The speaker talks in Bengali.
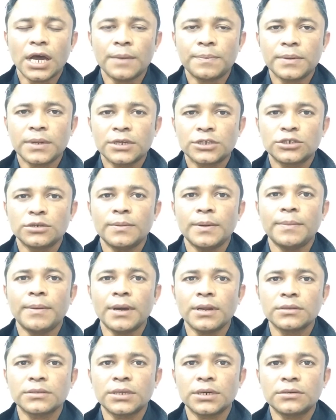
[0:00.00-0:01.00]
আপনারা সবাই
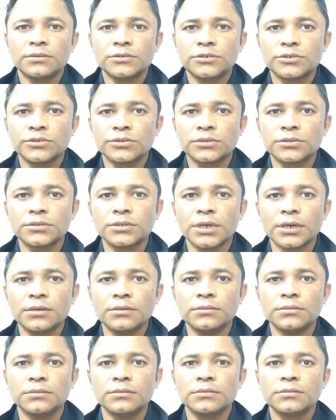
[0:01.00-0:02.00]
ভালো থাকুন সুস্থ
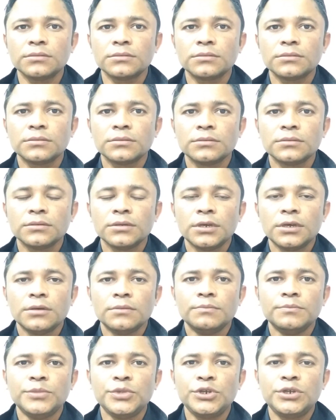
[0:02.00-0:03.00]
থাকুন
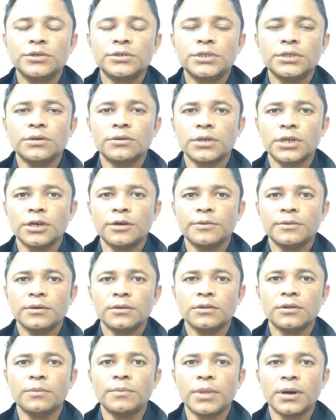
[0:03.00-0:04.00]
ভিডিওটি অনেক
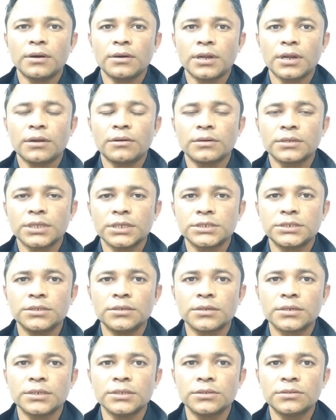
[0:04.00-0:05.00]
লম্বা করার কথা
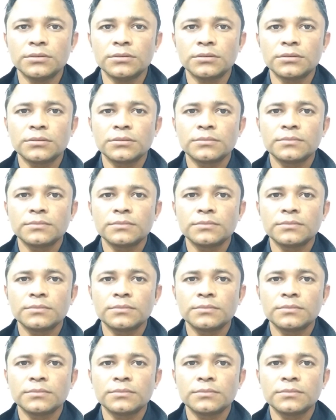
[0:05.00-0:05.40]
ছিল কিন্তু